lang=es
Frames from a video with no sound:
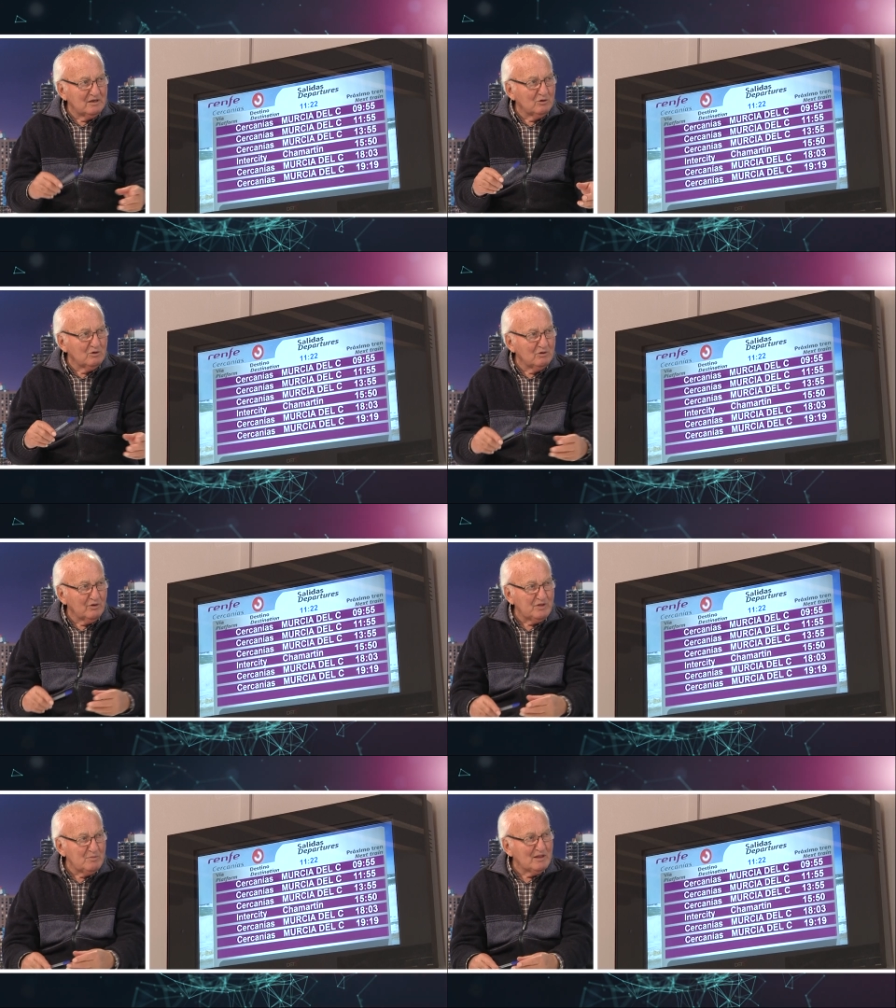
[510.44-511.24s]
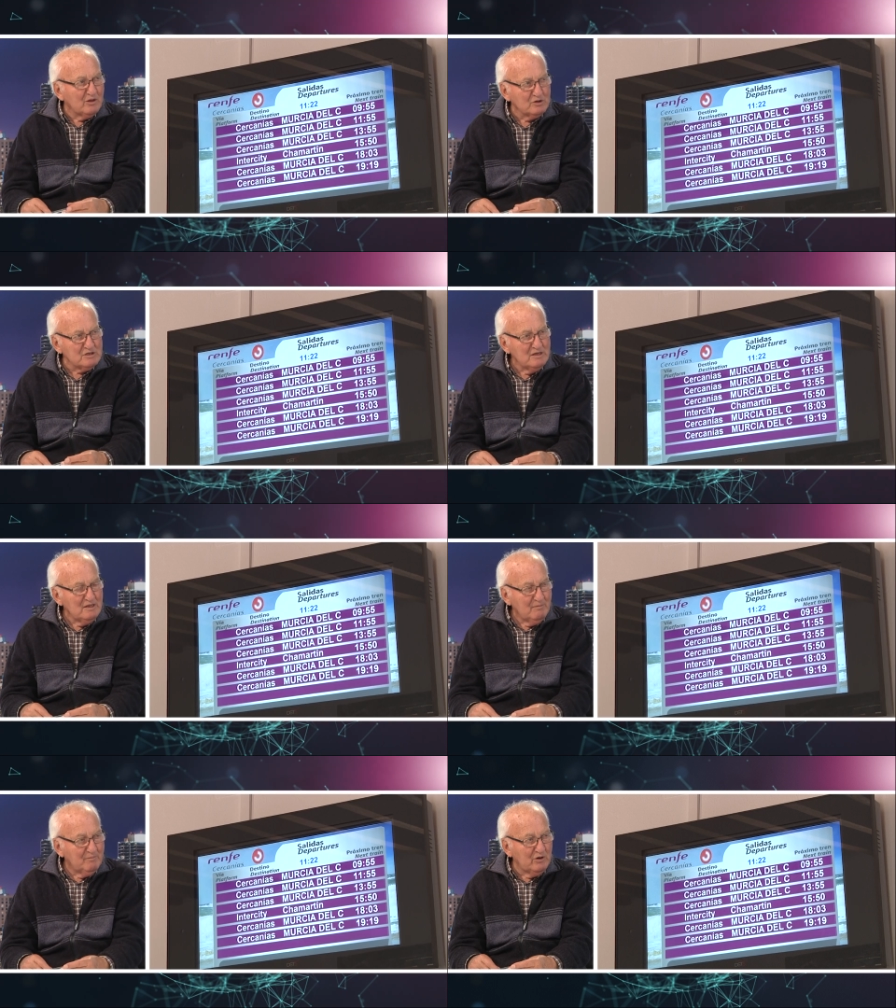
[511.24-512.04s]
los cimientos,
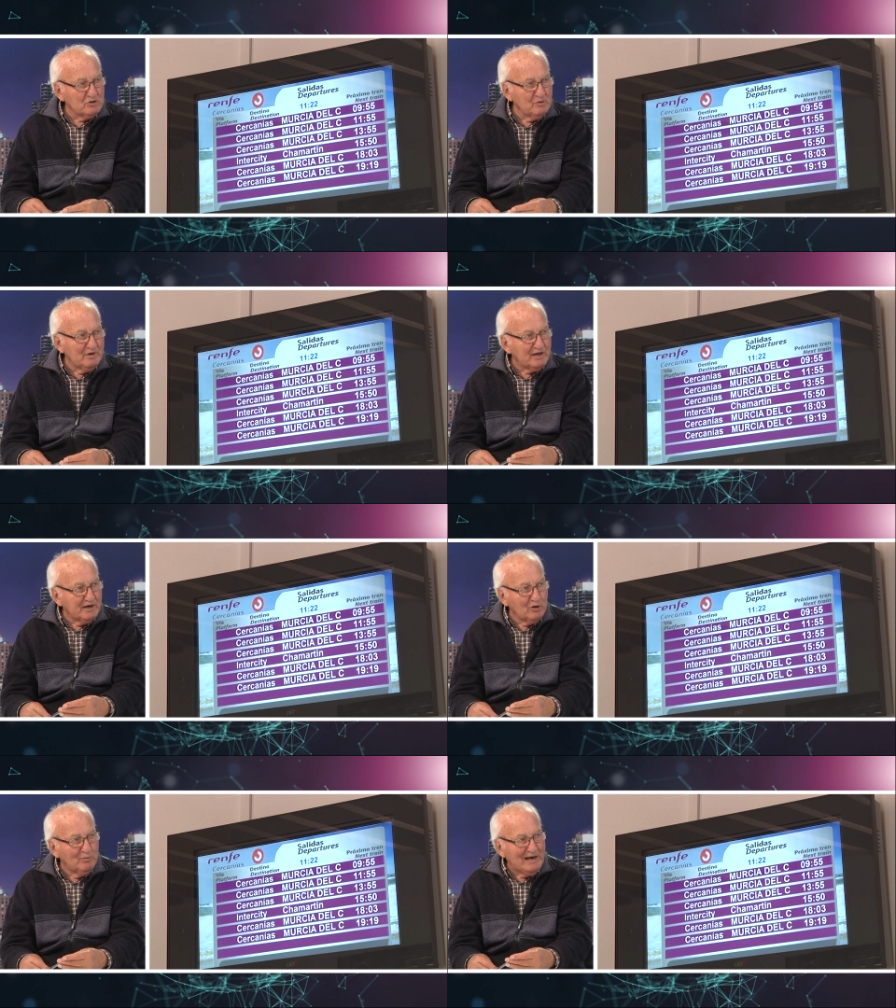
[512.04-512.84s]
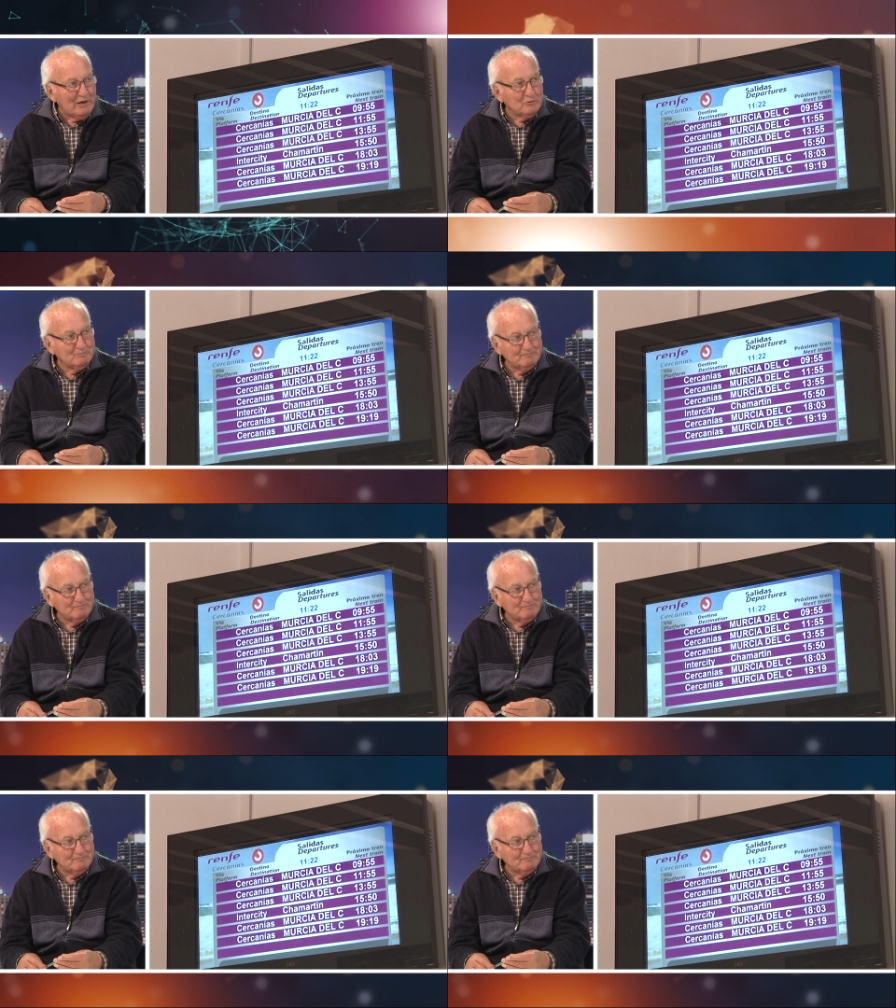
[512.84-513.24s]
pero eso habría que recuperarlo.